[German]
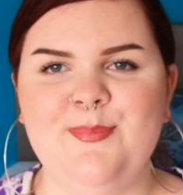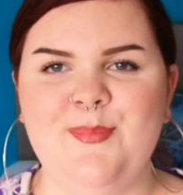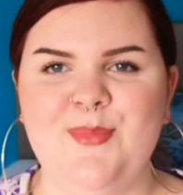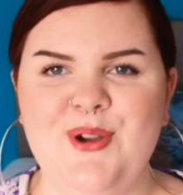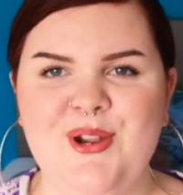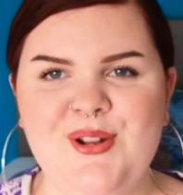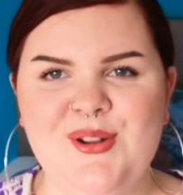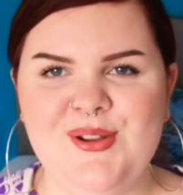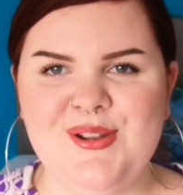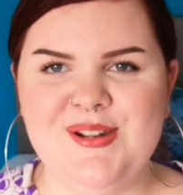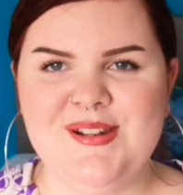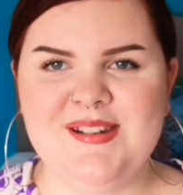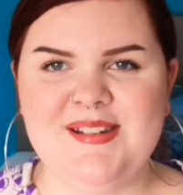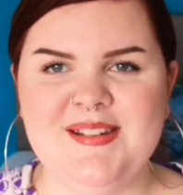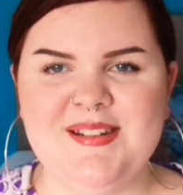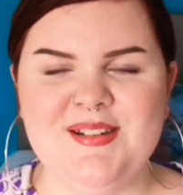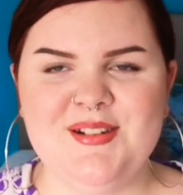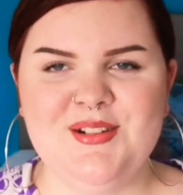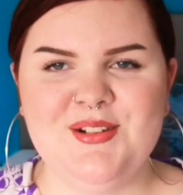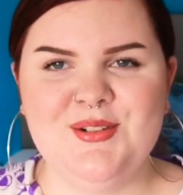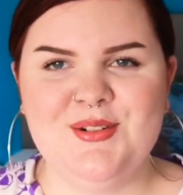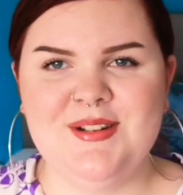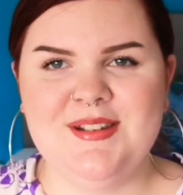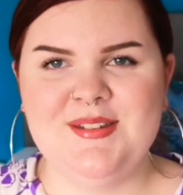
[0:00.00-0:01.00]
Moin
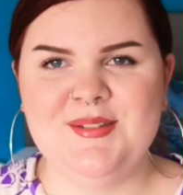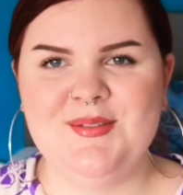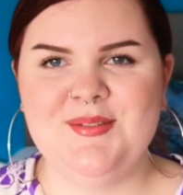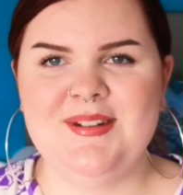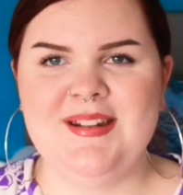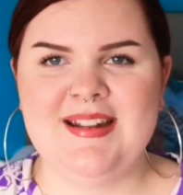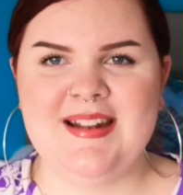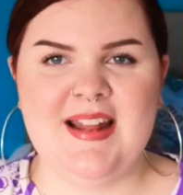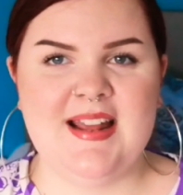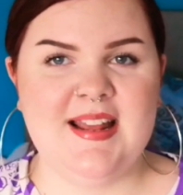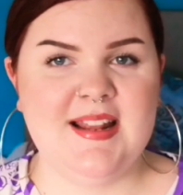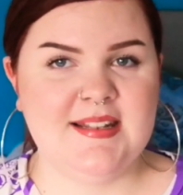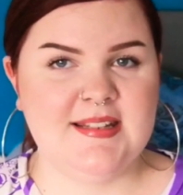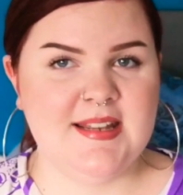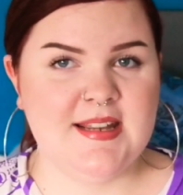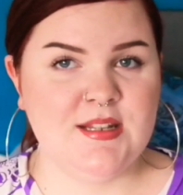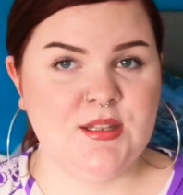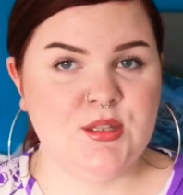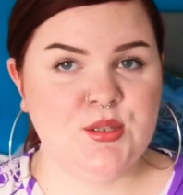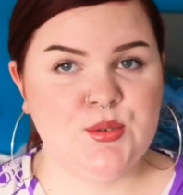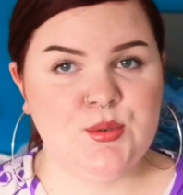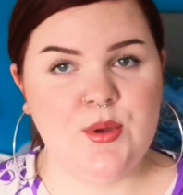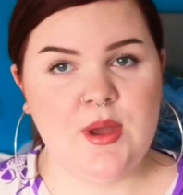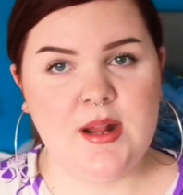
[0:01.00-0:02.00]
Leute, schön, dass ihr wieder da
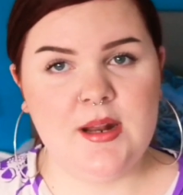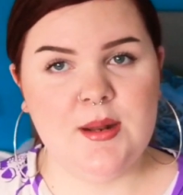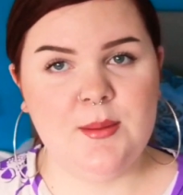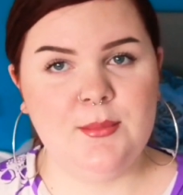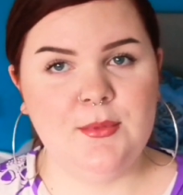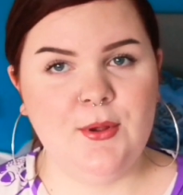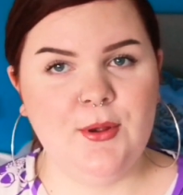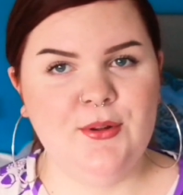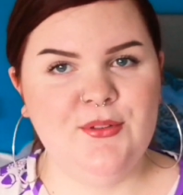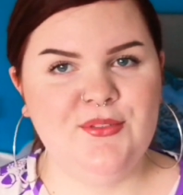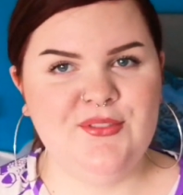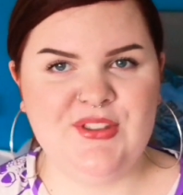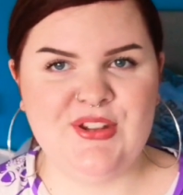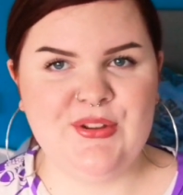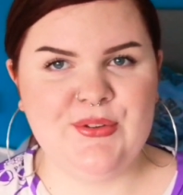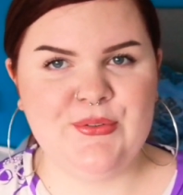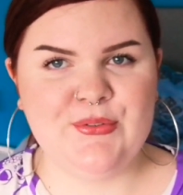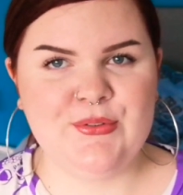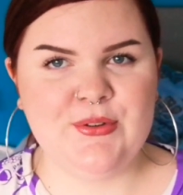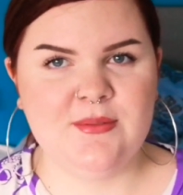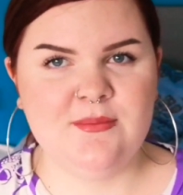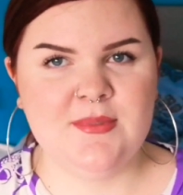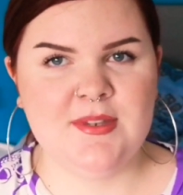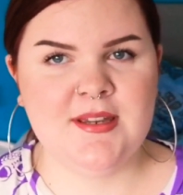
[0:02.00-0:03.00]
seid zu einem neuen
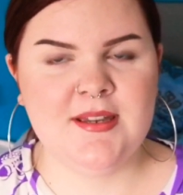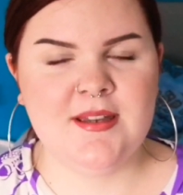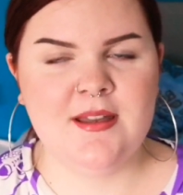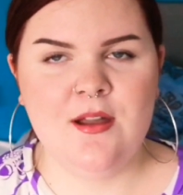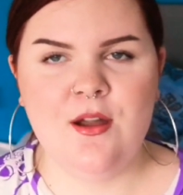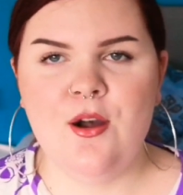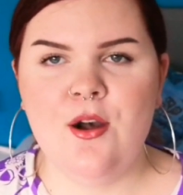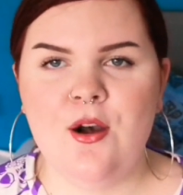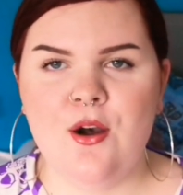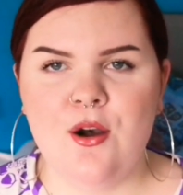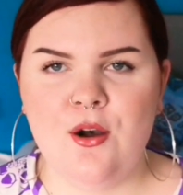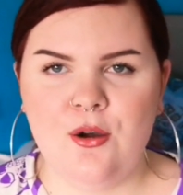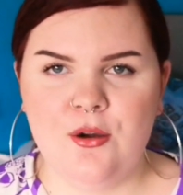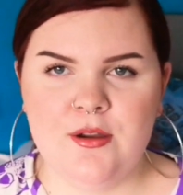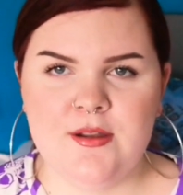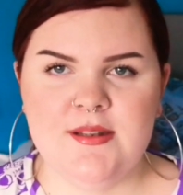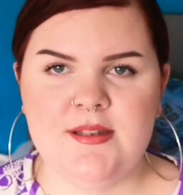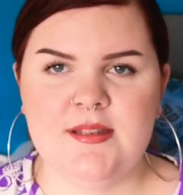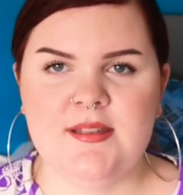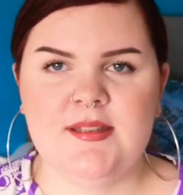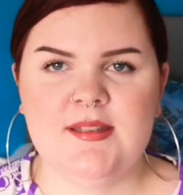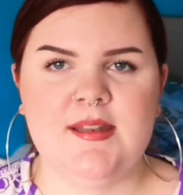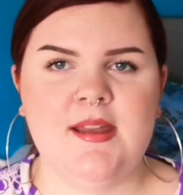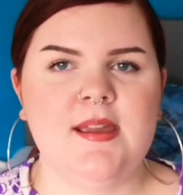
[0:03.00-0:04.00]
Video von mir.
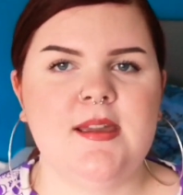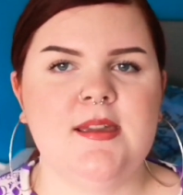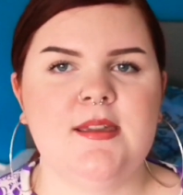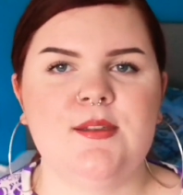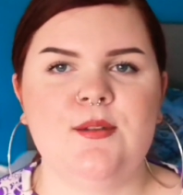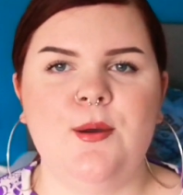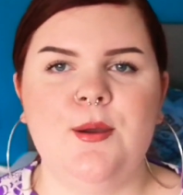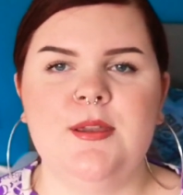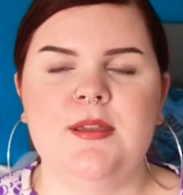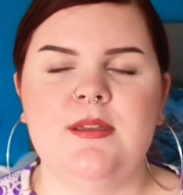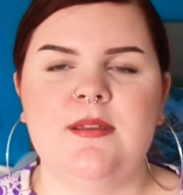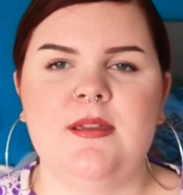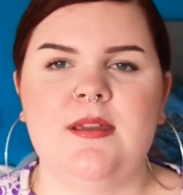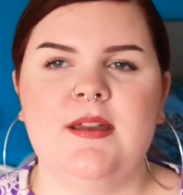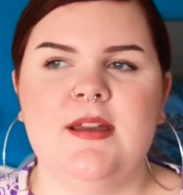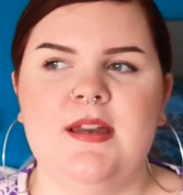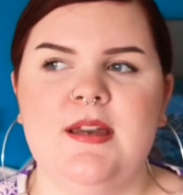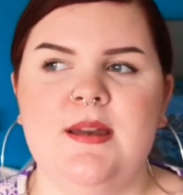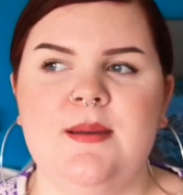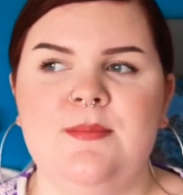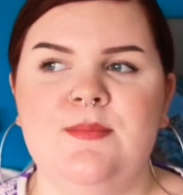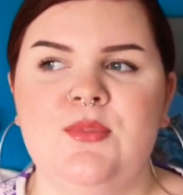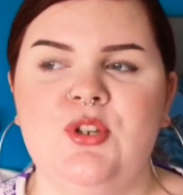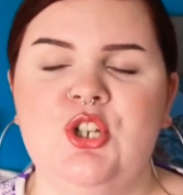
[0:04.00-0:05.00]
Heute zeige ich euch
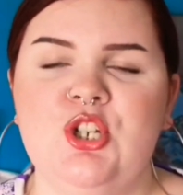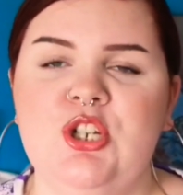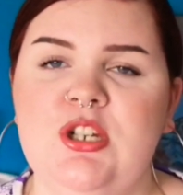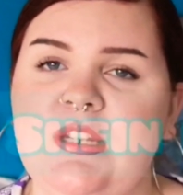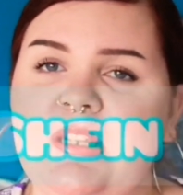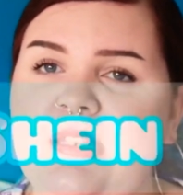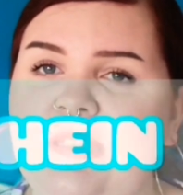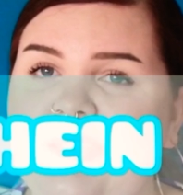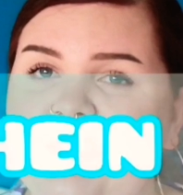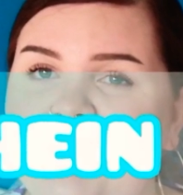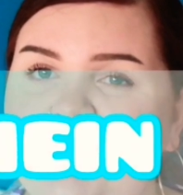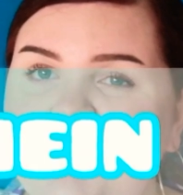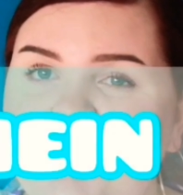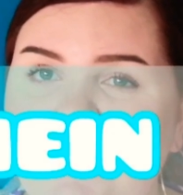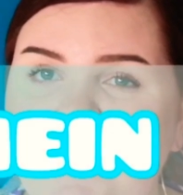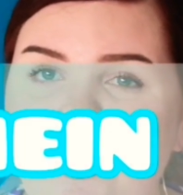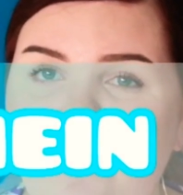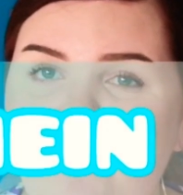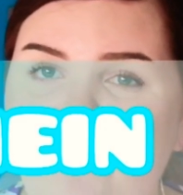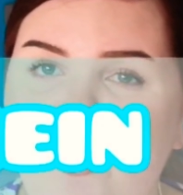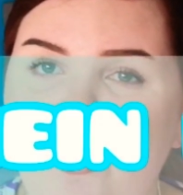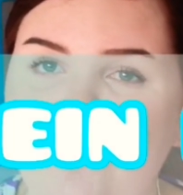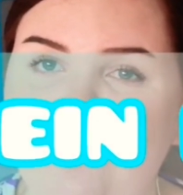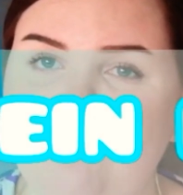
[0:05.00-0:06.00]
ähm, in
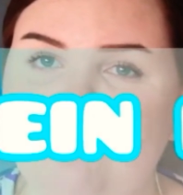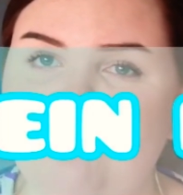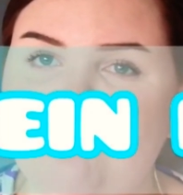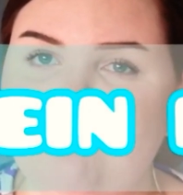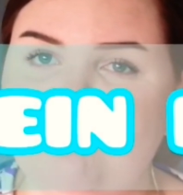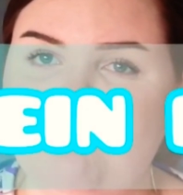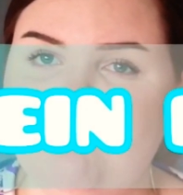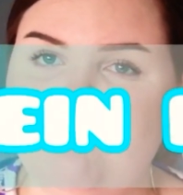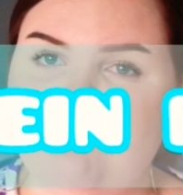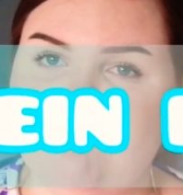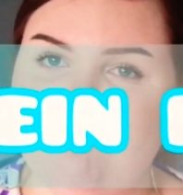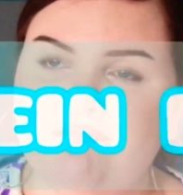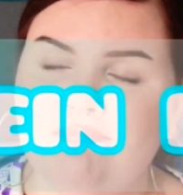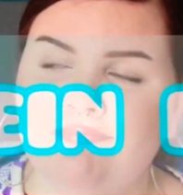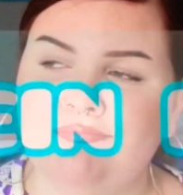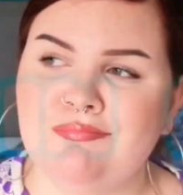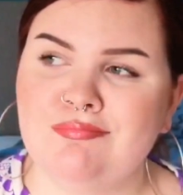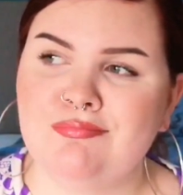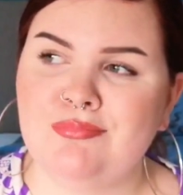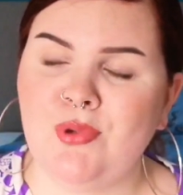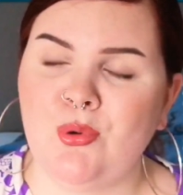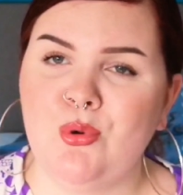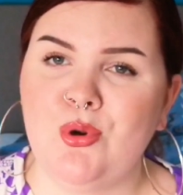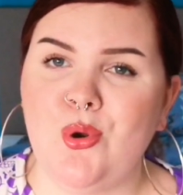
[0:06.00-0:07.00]
klamotten
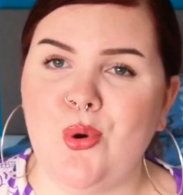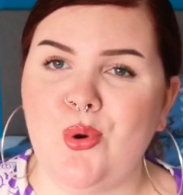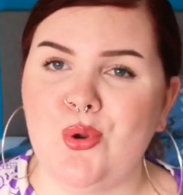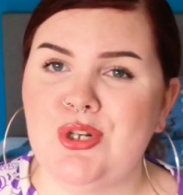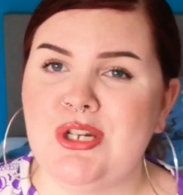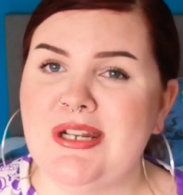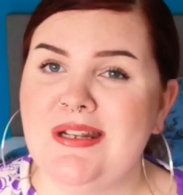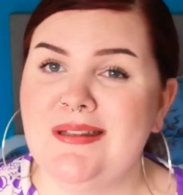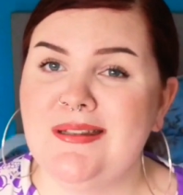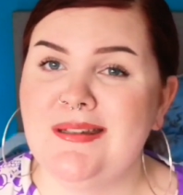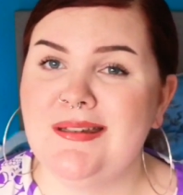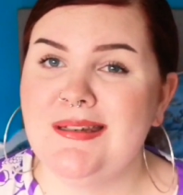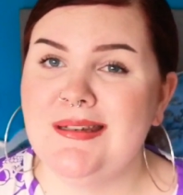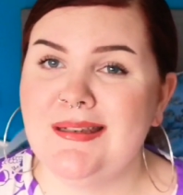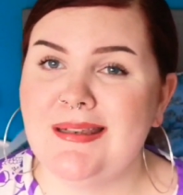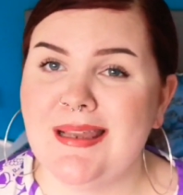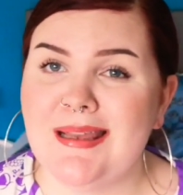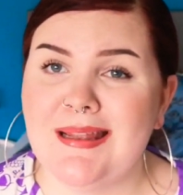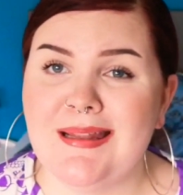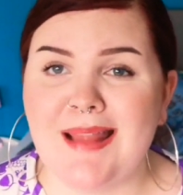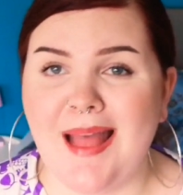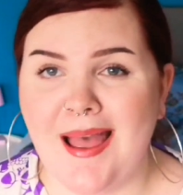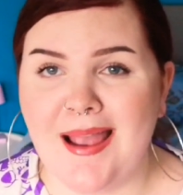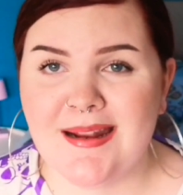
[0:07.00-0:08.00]
oder
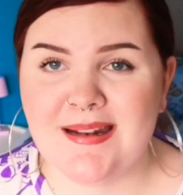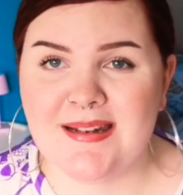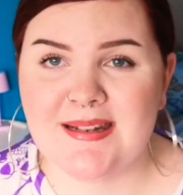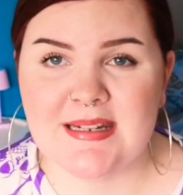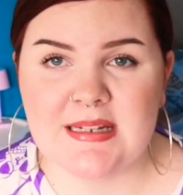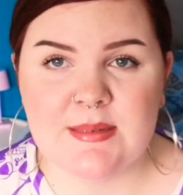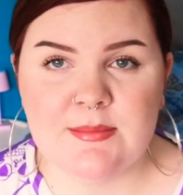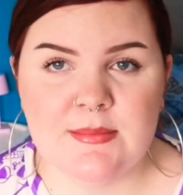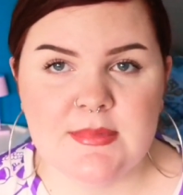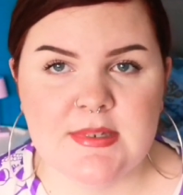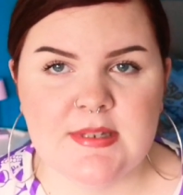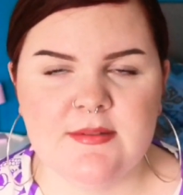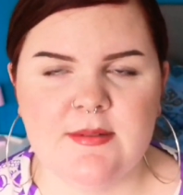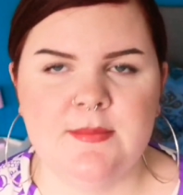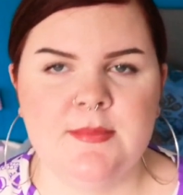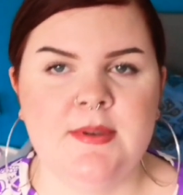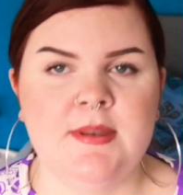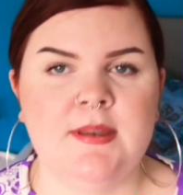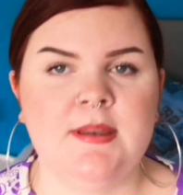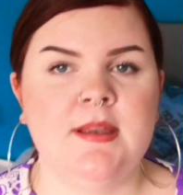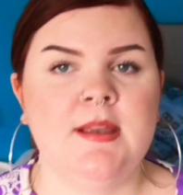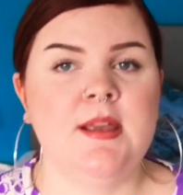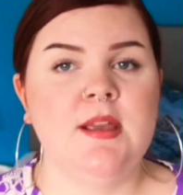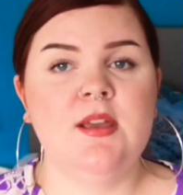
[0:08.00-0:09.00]
Utensilien, Items,
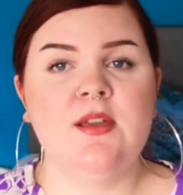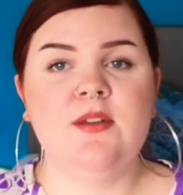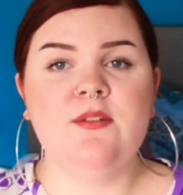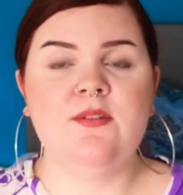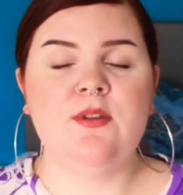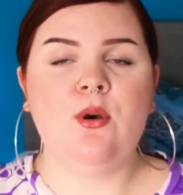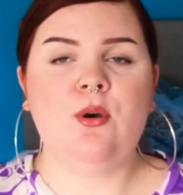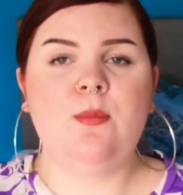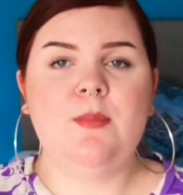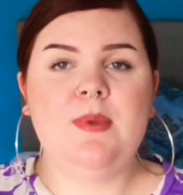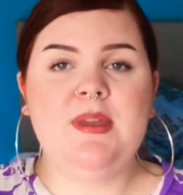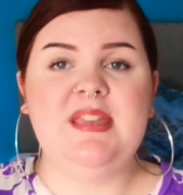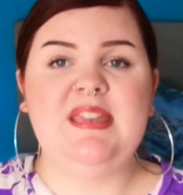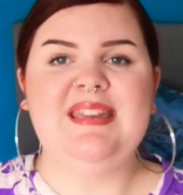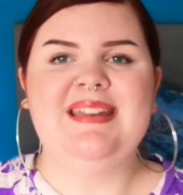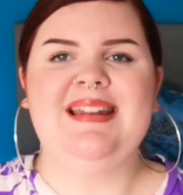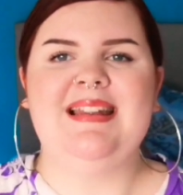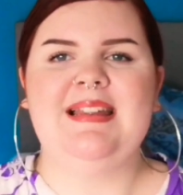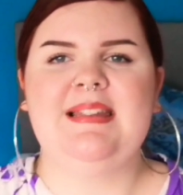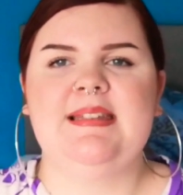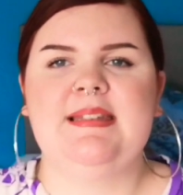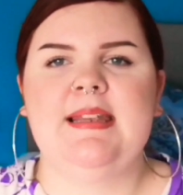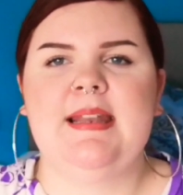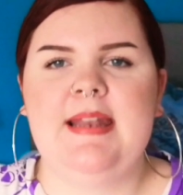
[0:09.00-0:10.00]
wie, wie auch immer ihr
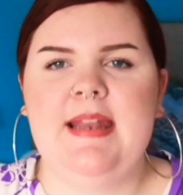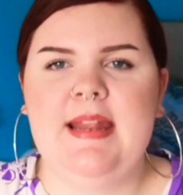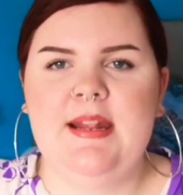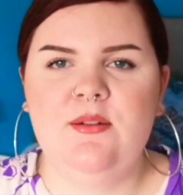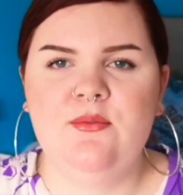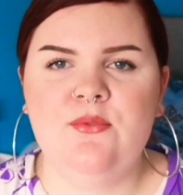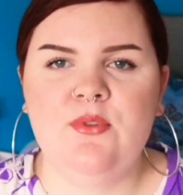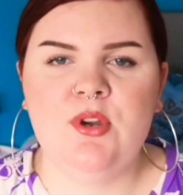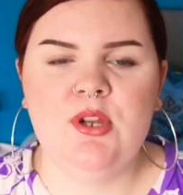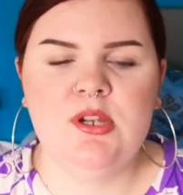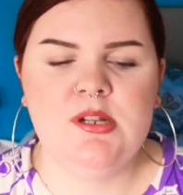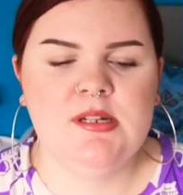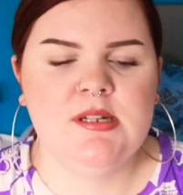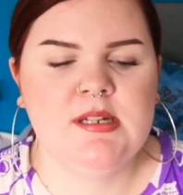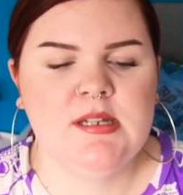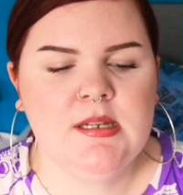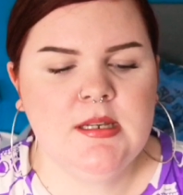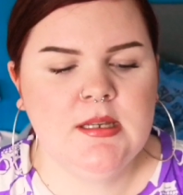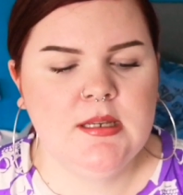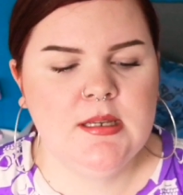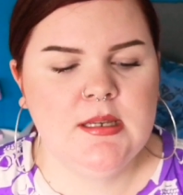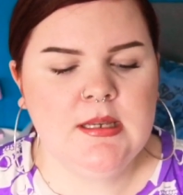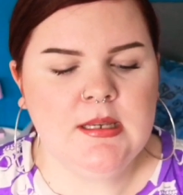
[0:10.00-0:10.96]
das nennen wollt.